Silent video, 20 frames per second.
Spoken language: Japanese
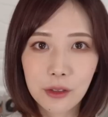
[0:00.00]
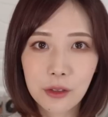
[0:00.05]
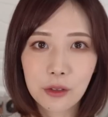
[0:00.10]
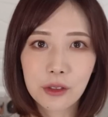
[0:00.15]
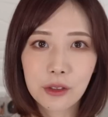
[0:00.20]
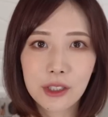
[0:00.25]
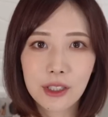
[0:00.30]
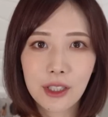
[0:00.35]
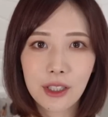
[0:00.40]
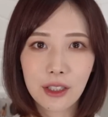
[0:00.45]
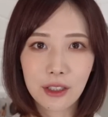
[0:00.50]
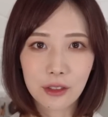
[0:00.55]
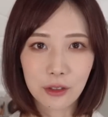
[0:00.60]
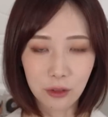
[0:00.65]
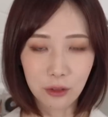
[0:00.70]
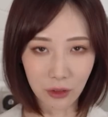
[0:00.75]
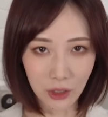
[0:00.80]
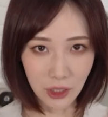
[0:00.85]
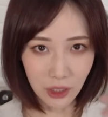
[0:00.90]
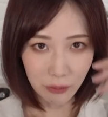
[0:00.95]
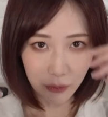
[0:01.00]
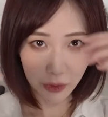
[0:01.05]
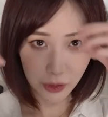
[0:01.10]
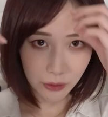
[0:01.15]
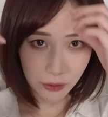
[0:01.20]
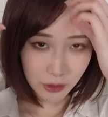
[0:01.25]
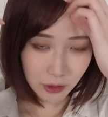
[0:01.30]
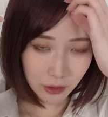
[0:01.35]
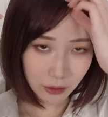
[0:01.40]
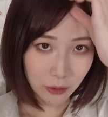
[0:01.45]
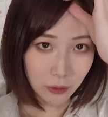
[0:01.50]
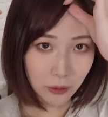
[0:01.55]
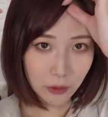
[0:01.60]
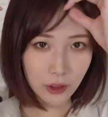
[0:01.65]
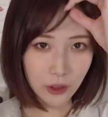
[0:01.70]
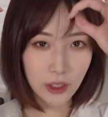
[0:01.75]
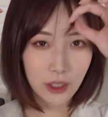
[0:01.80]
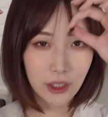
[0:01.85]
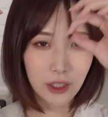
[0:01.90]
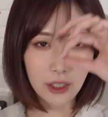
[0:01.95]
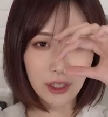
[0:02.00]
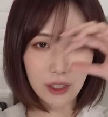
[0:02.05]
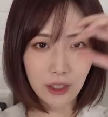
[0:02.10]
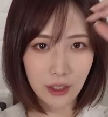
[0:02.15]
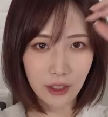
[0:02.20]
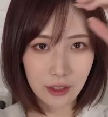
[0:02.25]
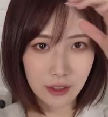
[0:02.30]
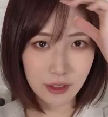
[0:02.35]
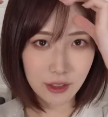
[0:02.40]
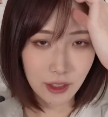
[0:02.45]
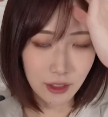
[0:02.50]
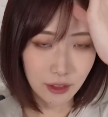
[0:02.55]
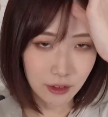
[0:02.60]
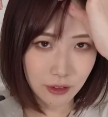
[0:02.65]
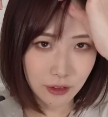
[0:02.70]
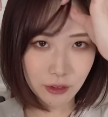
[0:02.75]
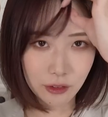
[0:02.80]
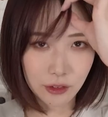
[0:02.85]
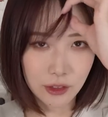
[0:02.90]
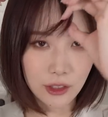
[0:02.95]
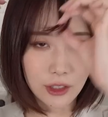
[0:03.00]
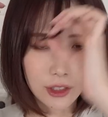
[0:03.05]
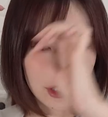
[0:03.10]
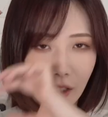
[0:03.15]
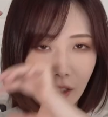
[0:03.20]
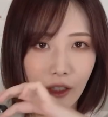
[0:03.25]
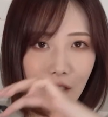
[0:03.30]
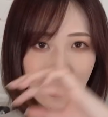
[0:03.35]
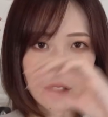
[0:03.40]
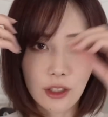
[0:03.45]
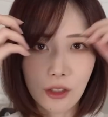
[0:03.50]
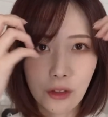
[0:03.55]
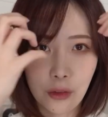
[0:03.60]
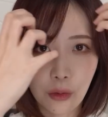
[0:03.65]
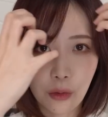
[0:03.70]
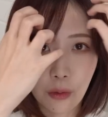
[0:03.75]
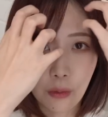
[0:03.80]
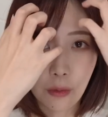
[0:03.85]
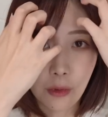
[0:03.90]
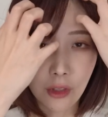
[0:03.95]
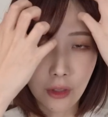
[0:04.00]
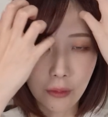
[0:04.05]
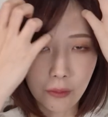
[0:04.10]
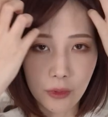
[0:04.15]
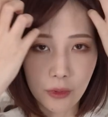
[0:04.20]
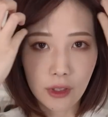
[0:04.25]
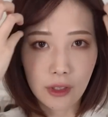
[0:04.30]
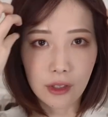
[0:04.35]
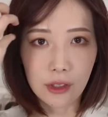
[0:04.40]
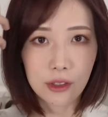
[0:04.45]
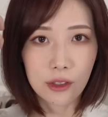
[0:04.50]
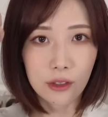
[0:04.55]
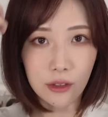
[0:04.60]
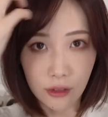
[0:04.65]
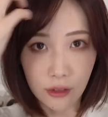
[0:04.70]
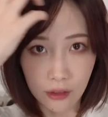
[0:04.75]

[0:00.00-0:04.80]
そしたらちょっと髪の毛をこっからセットしていきたいと思います